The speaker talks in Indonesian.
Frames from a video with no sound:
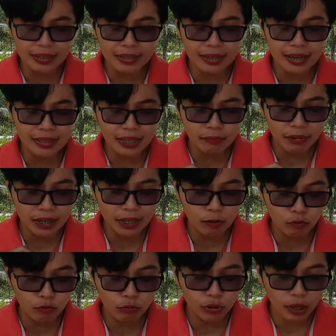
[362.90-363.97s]
kerina itama
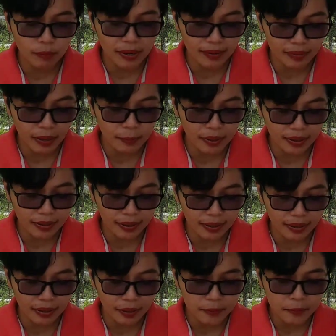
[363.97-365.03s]
kendu ku tapak tapak
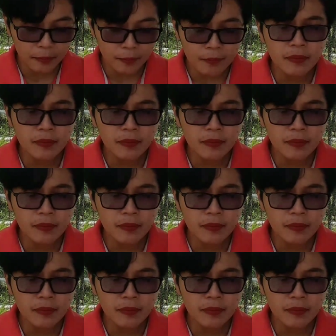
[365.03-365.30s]
nahena